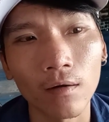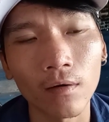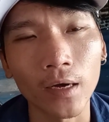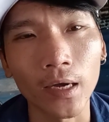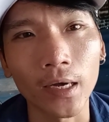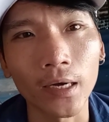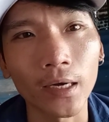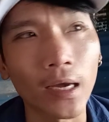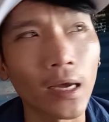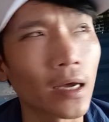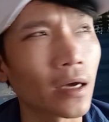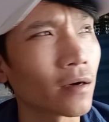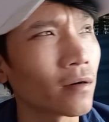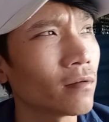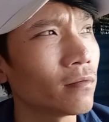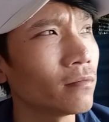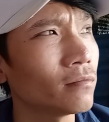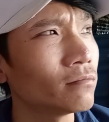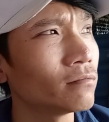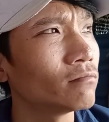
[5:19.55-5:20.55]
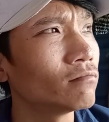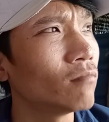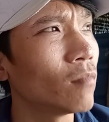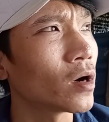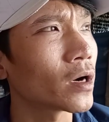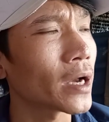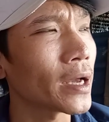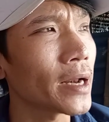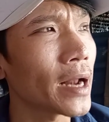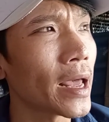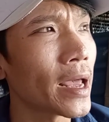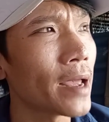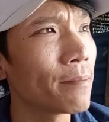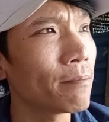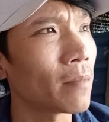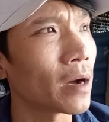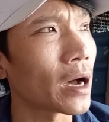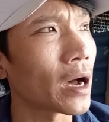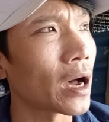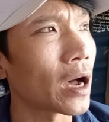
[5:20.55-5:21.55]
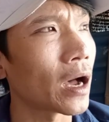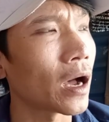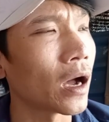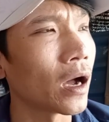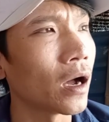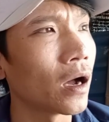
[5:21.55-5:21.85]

có nghĩa là có một cái đêm mà